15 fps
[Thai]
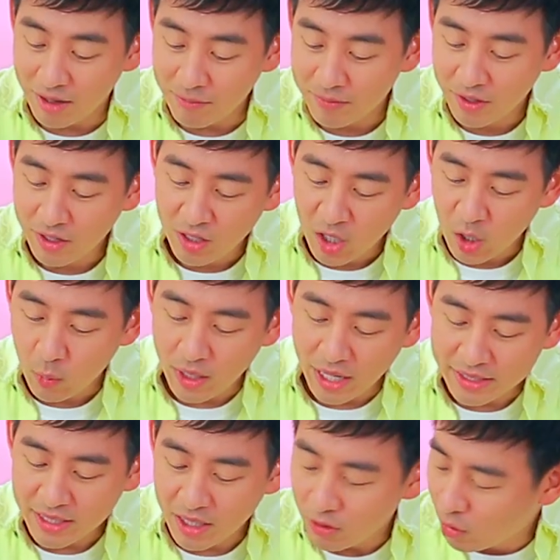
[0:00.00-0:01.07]
รับ เว
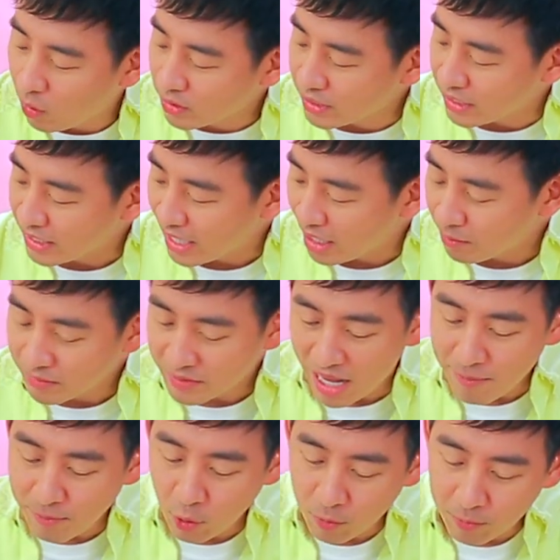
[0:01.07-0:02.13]
ลาที่เราลงสีดำ
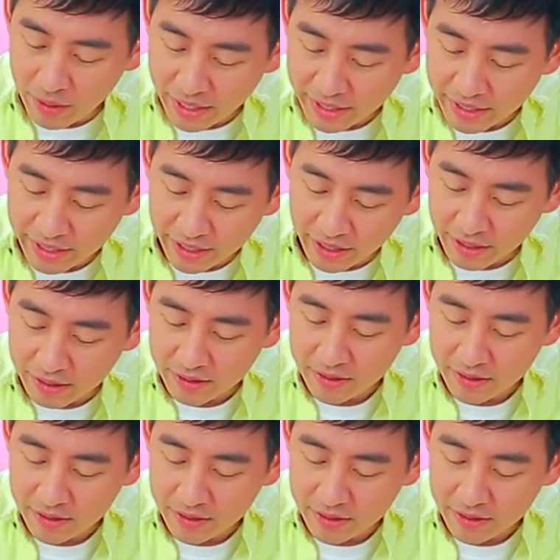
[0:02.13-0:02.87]
ทับลงไปเนี่ย